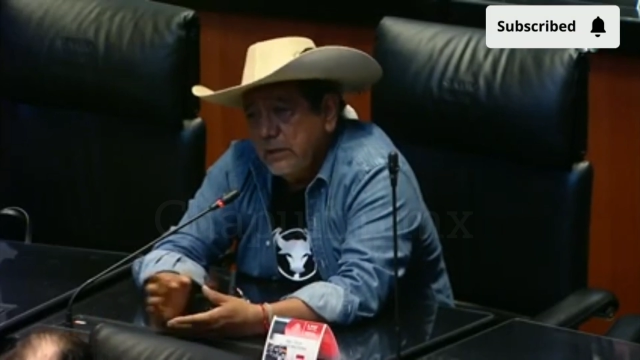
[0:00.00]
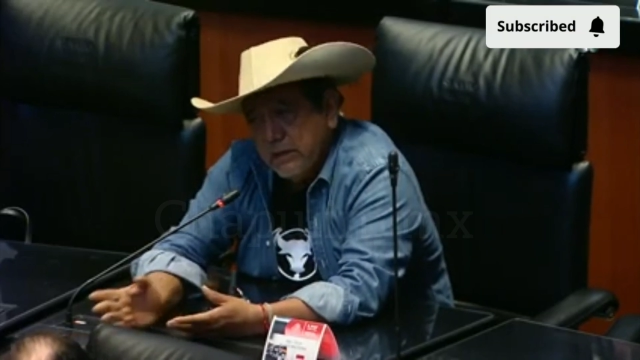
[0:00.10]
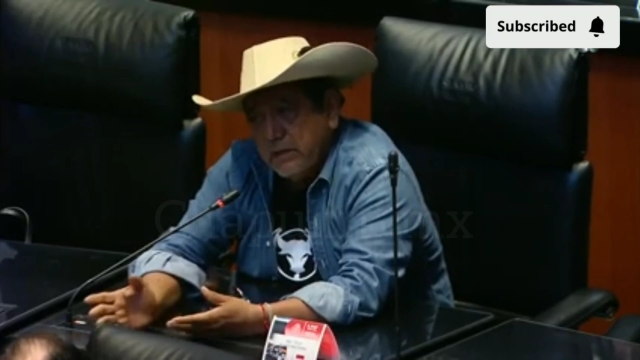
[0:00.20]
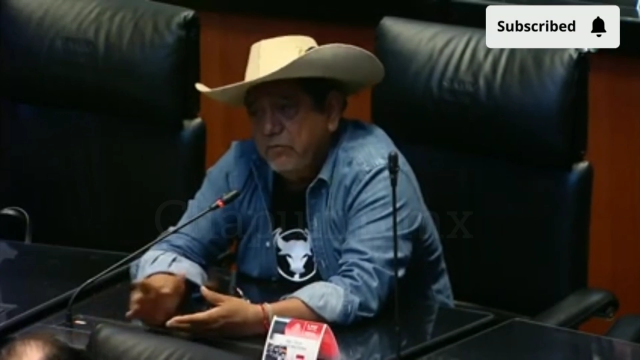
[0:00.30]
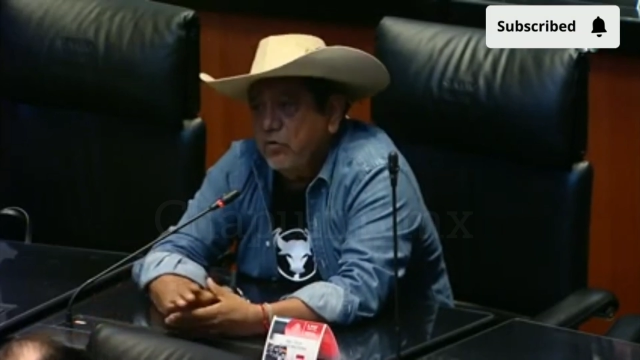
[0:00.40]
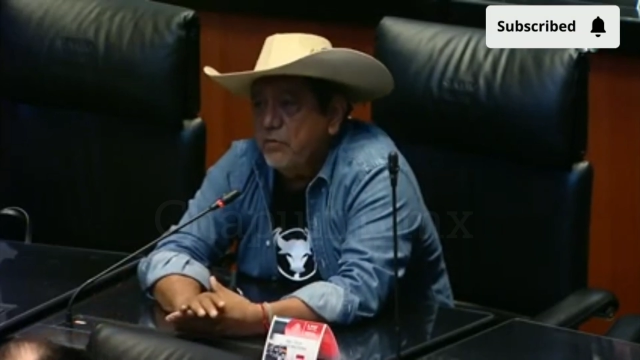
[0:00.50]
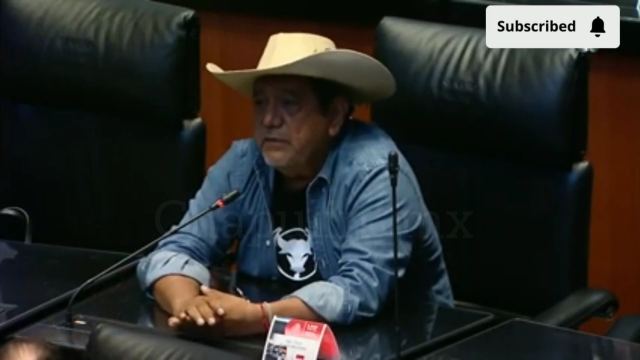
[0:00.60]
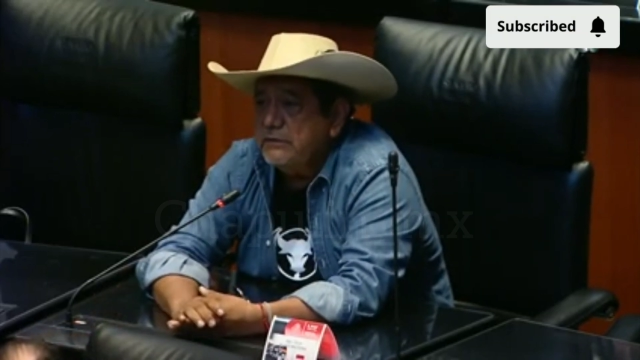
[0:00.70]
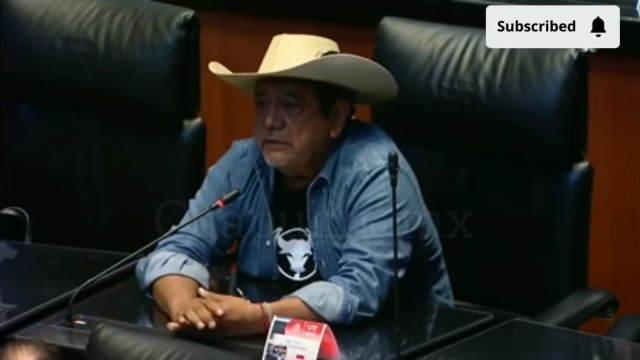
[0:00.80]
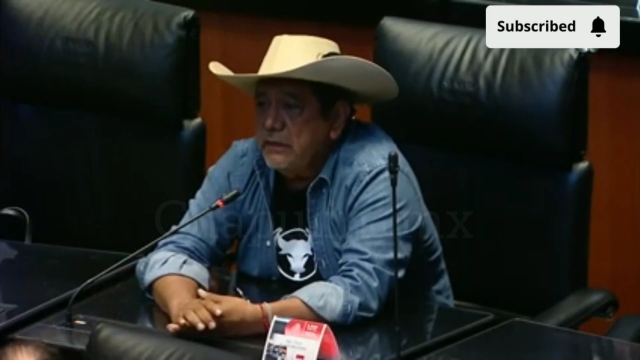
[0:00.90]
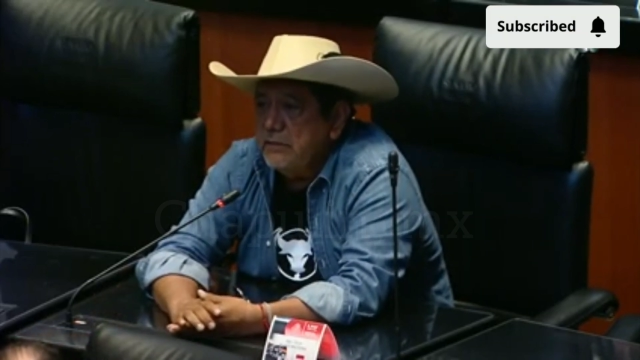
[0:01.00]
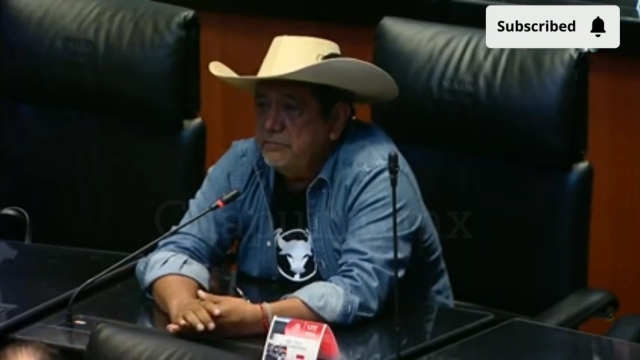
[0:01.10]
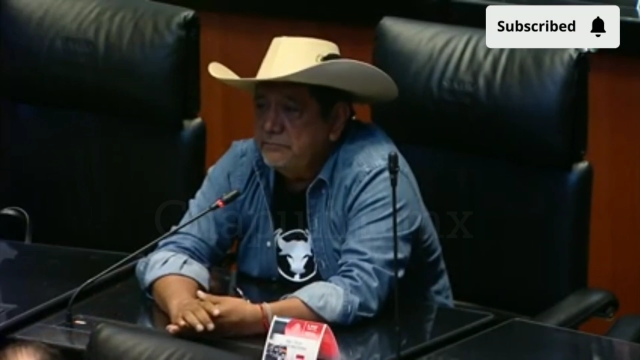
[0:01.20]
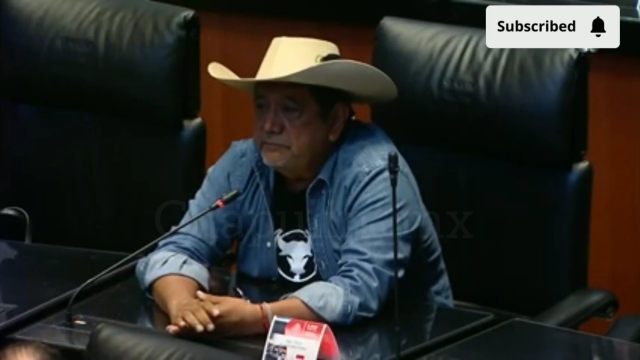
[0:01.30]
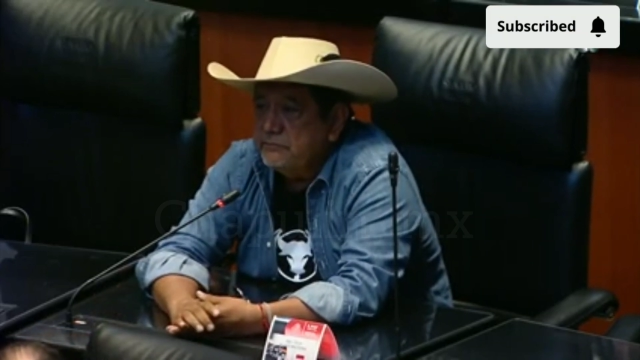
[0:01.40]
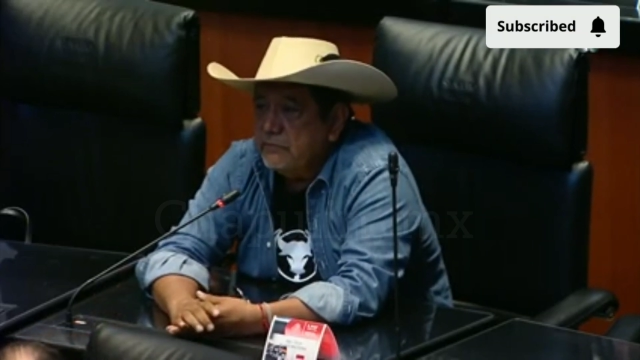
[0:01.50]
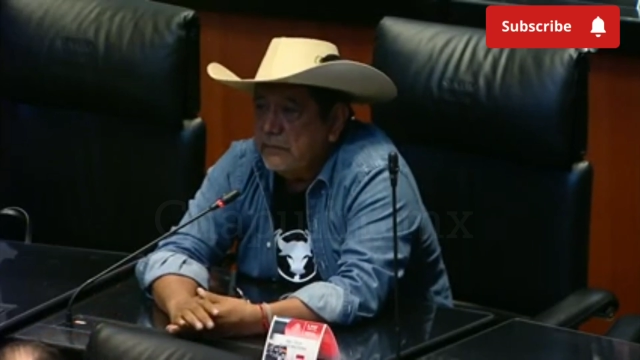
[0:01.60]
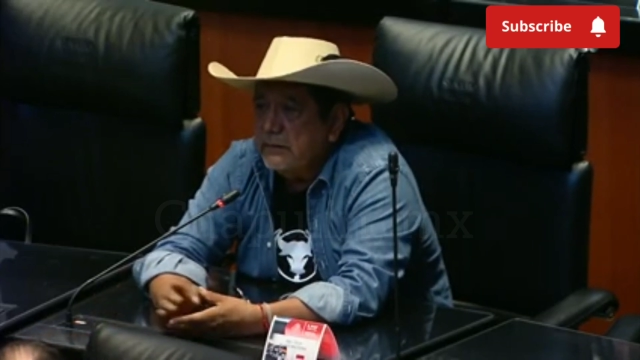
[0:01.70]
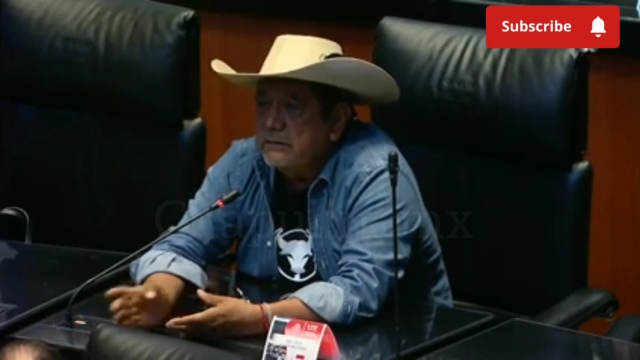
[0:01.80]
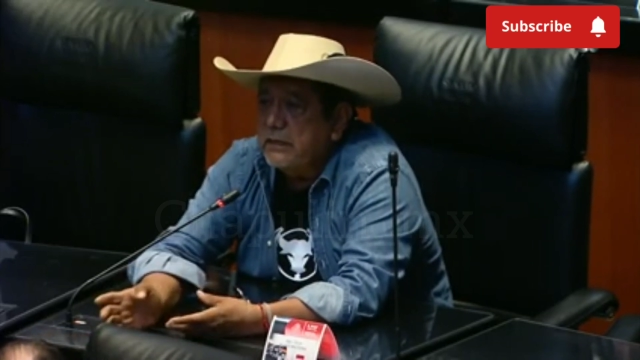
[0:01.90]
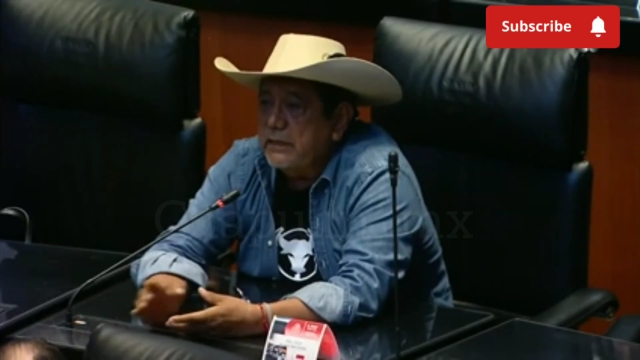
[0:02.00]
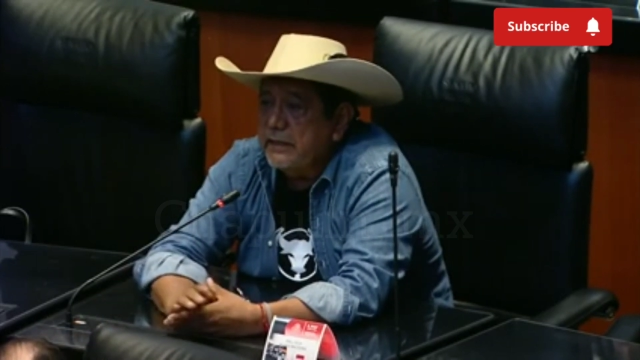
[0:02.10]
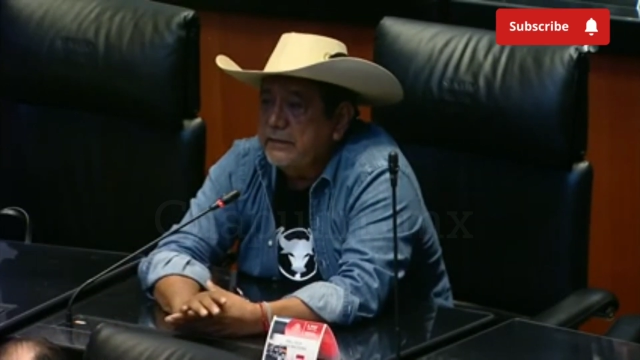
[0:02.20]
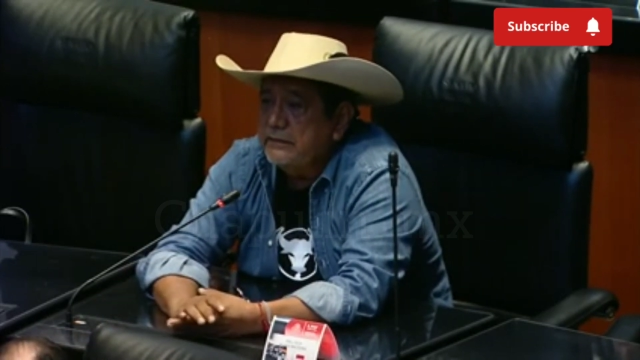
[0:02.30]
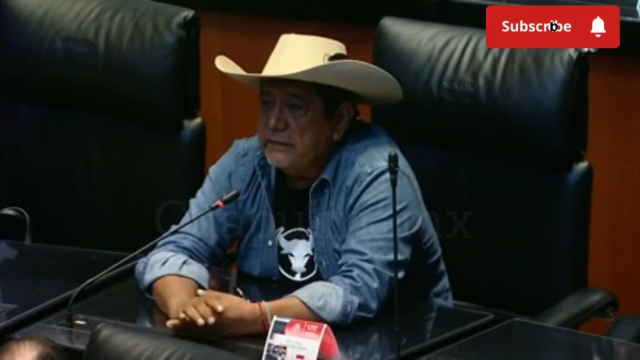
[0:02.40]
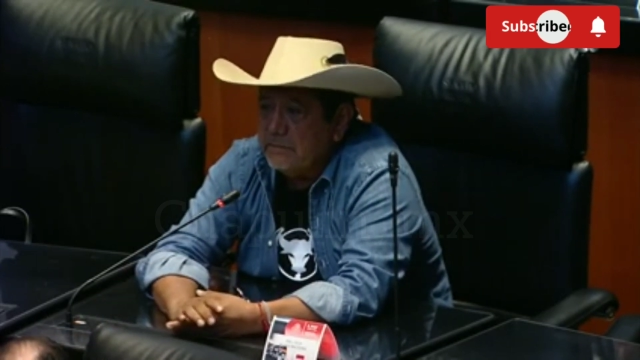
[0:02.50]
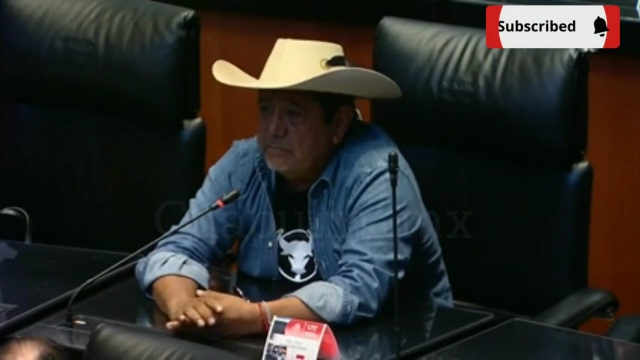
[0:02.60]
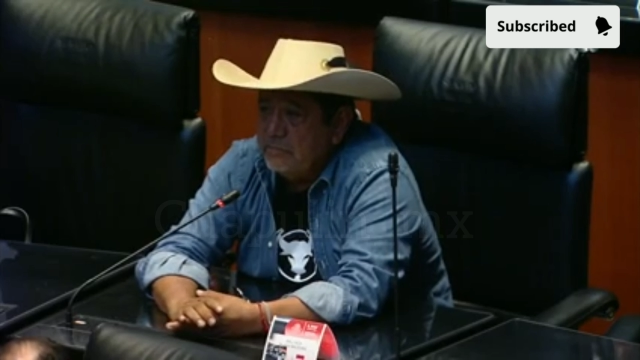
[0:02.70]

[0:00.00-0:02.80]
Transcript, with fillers: reformista, inteligente.